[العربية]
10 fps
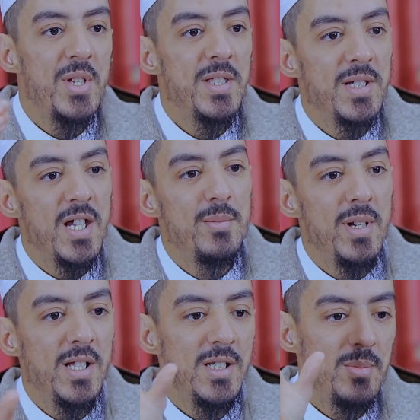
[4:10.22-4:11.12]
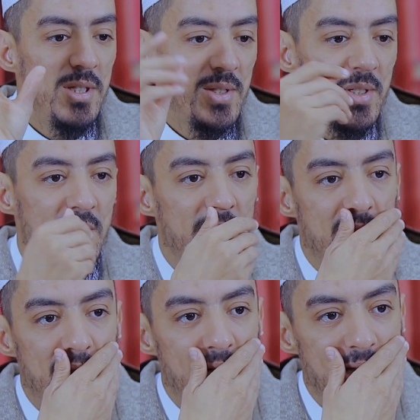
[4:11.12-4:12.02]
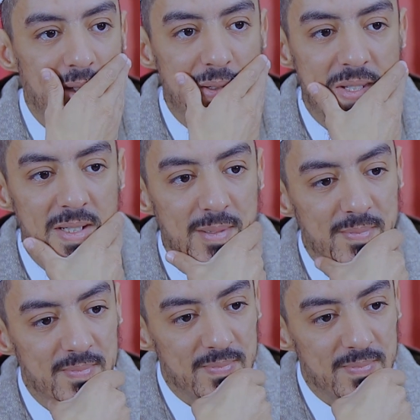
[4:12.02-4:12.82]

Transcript: صادقا مع النبي صلى الله عليه وسلم